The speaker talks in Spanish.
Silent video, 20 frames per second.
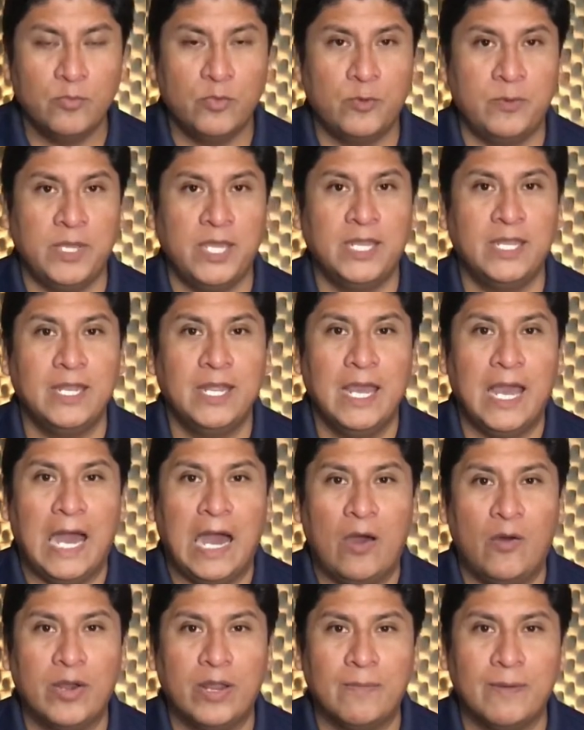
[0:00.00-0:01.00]
Muy bien,
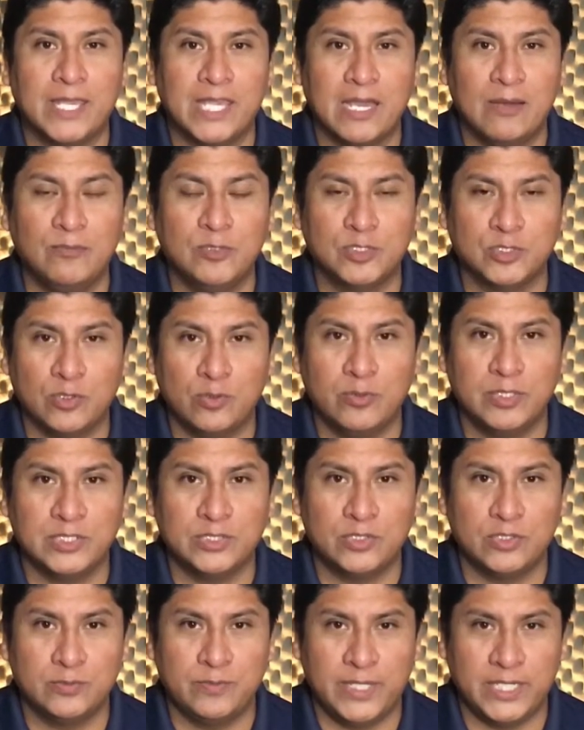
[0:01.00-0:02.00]
ahora vayamos con
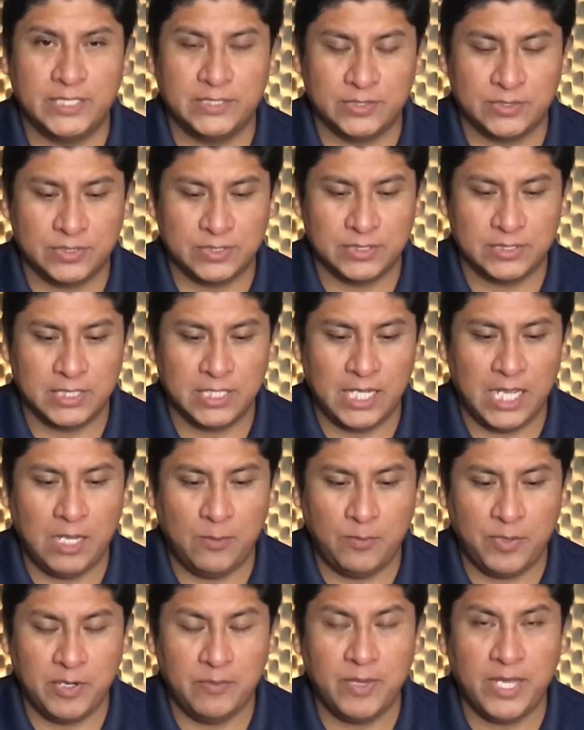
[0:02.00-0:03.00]
nuestros versos. El
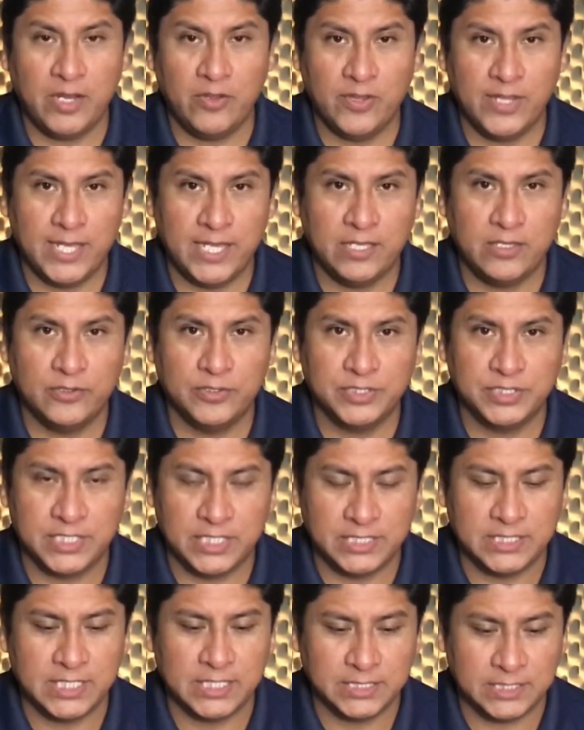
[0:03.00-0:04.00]
primero de ellos
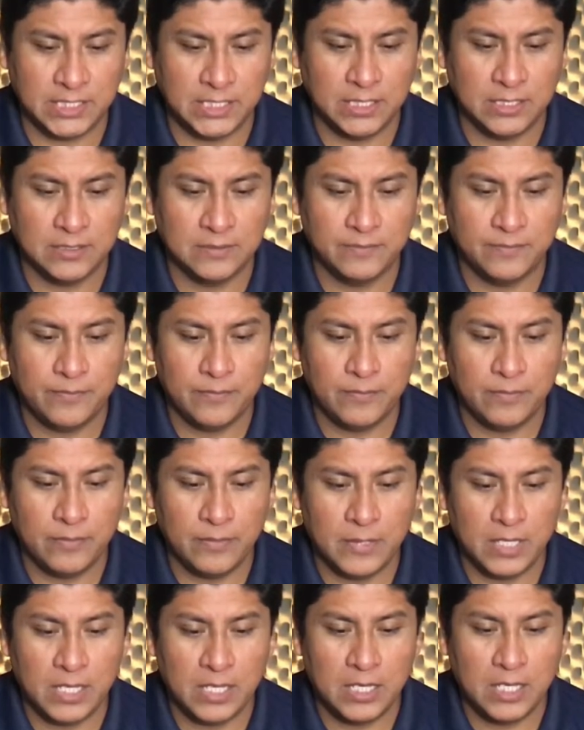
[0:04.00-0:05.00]
dice así.
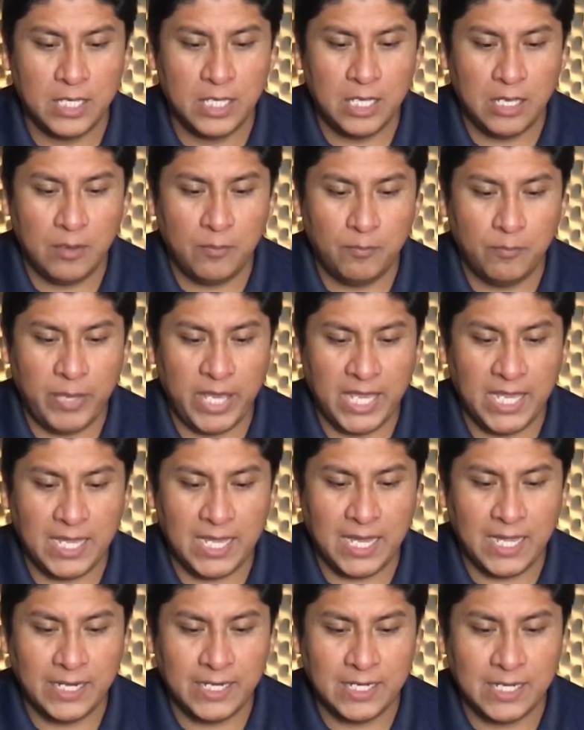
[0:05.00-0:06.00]

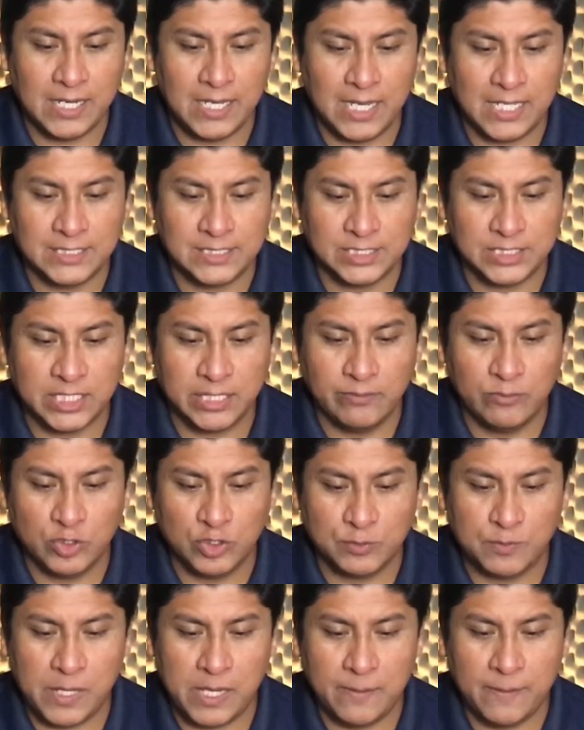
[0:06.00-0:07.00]
Vengan, lancemos
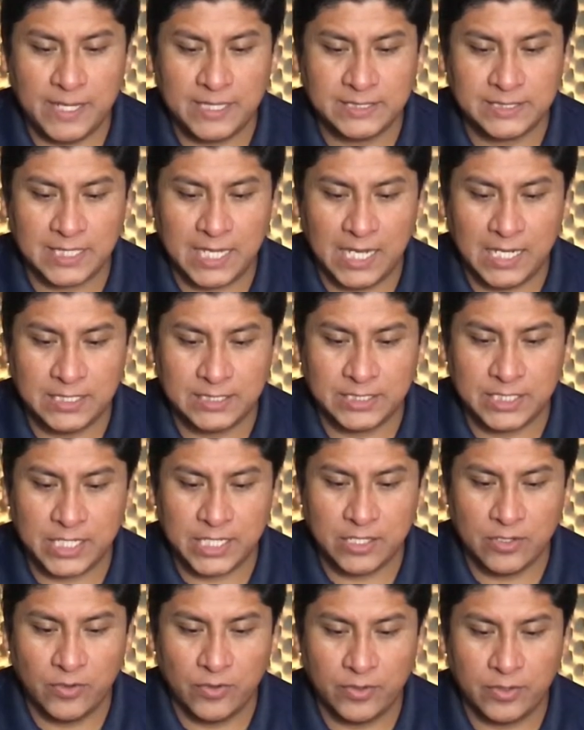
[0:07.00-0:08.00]
vivas al
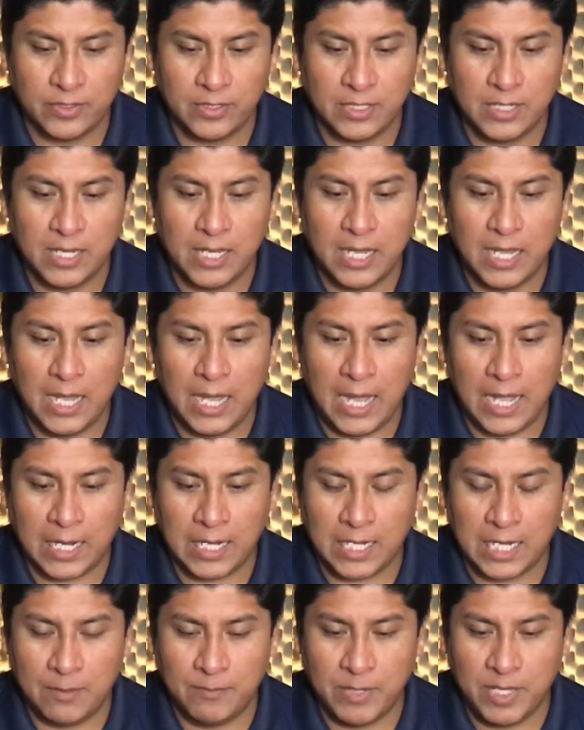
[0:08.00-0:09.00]
Señor,
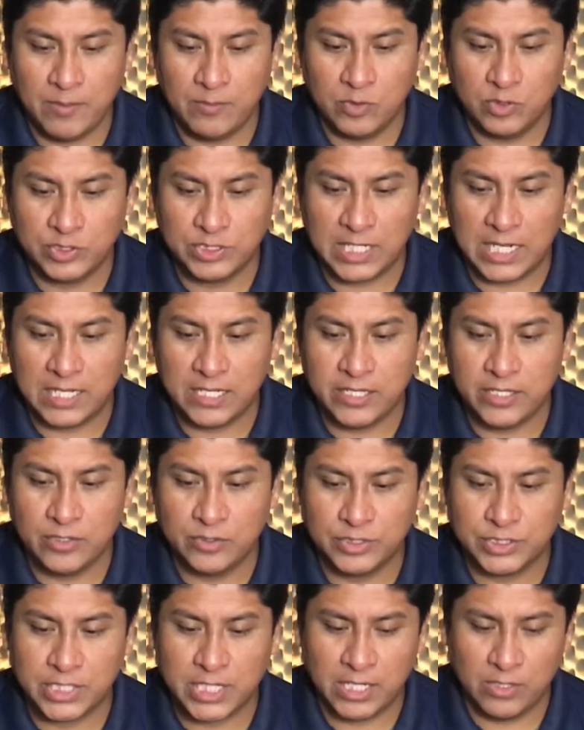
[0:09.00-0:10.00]
aclamemos al
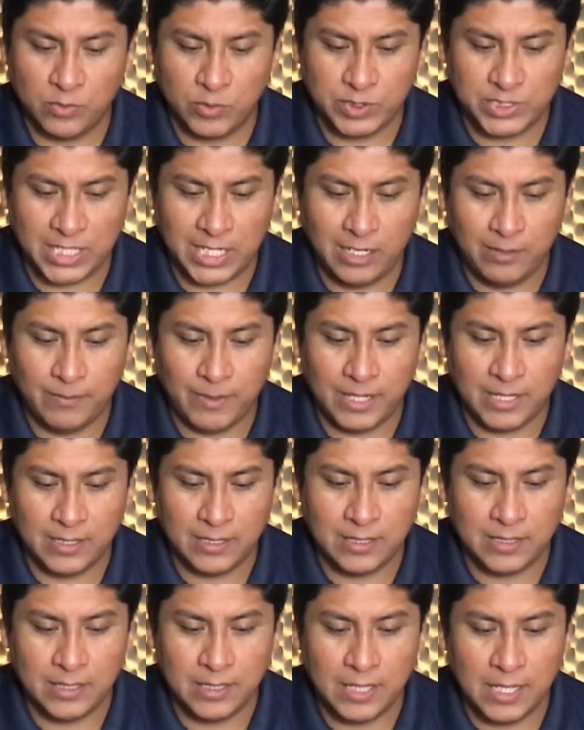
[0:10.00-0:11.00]
Dios que salva,
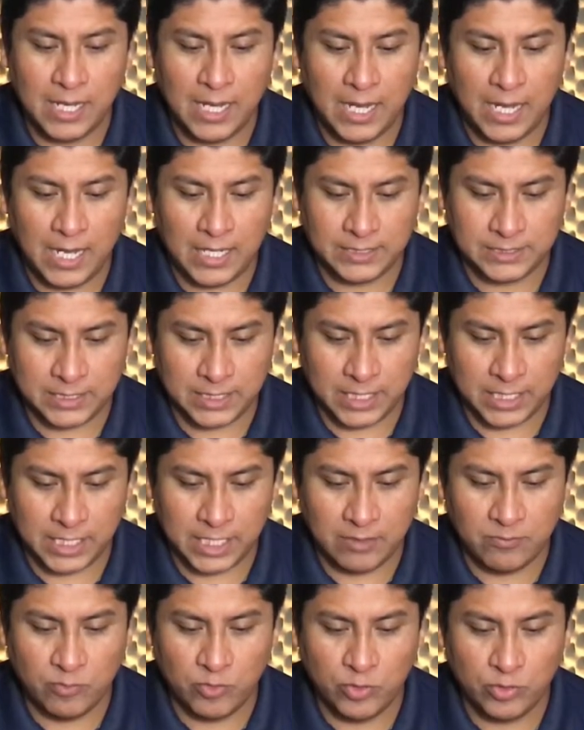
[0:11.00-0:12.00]

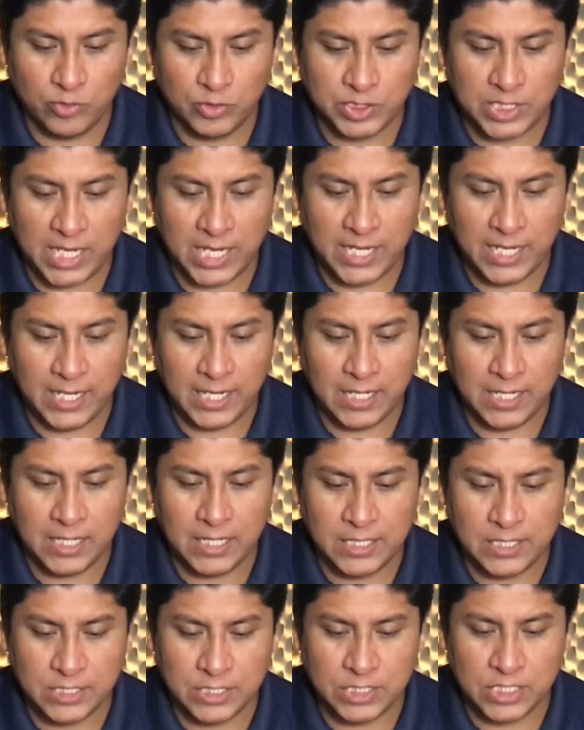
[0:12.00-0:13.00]
acerquémonos a Él
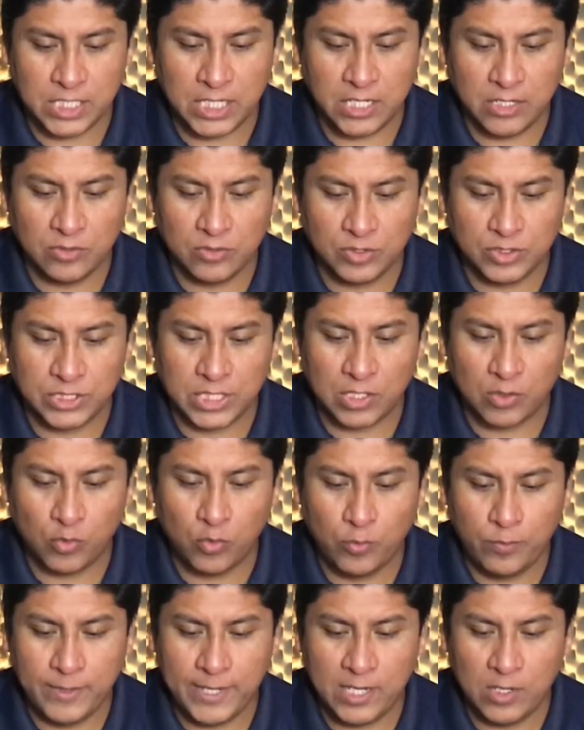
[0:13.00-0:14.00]
llenos de
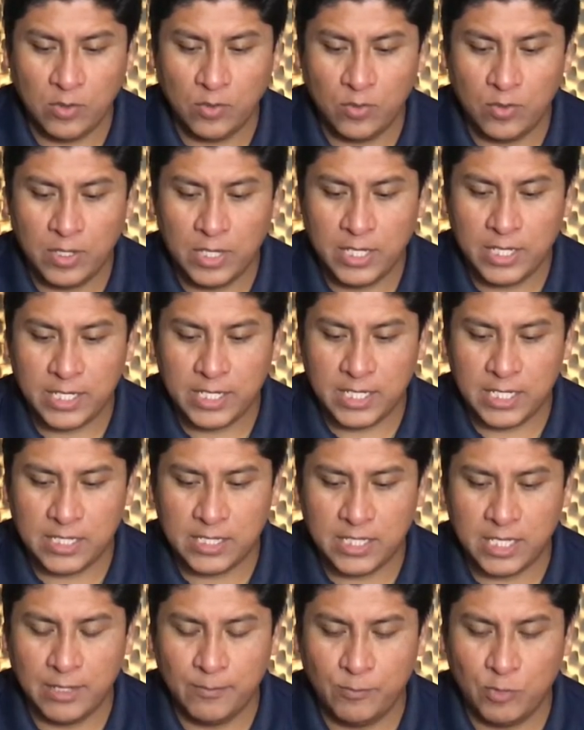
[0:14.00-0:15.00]
júbilo y
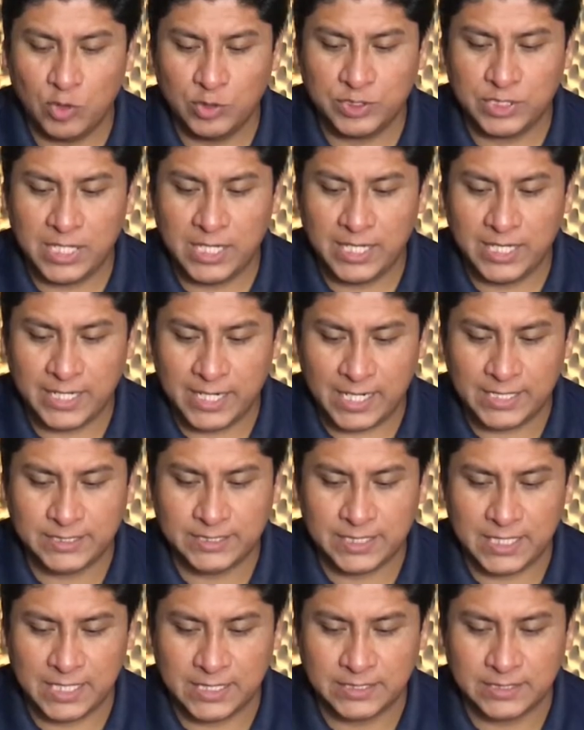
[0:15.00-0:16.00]
démosle
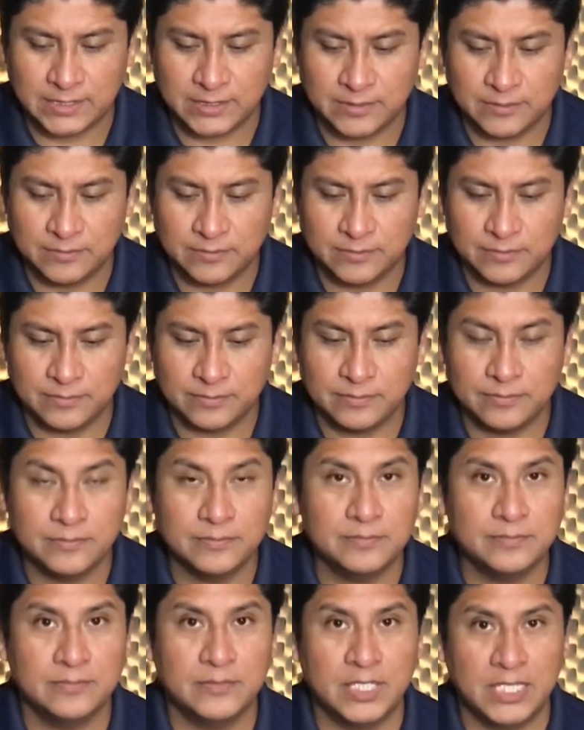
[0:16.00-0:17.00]
gracias.
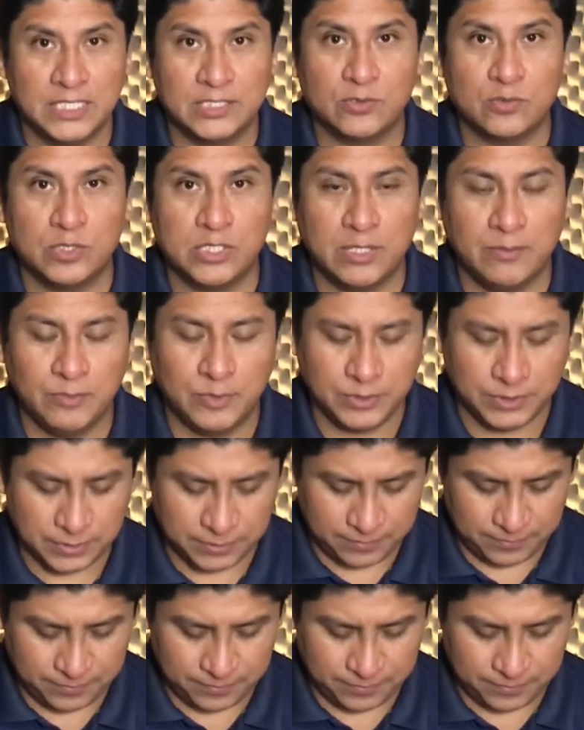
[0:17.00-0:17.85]
Escuchemos.